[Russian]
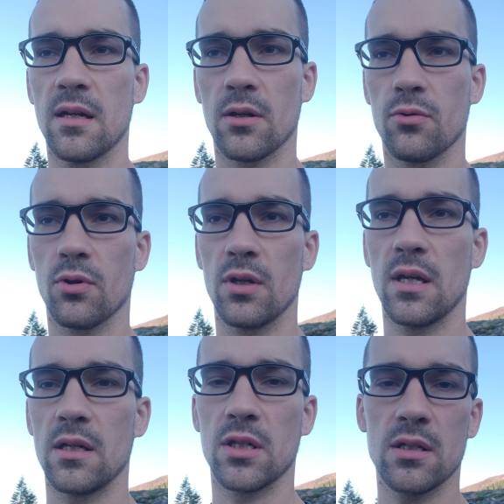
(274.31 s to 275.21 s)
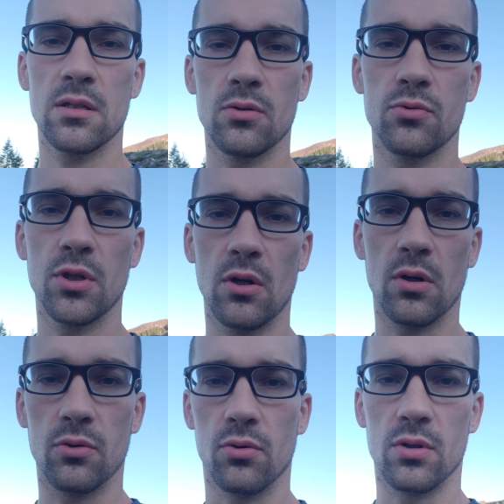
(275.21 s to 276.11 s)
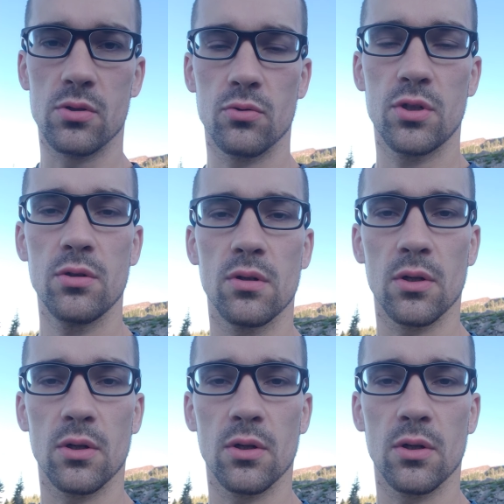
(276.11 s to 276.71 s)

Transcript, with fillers: которые я сейчас изучаю, которые изучил,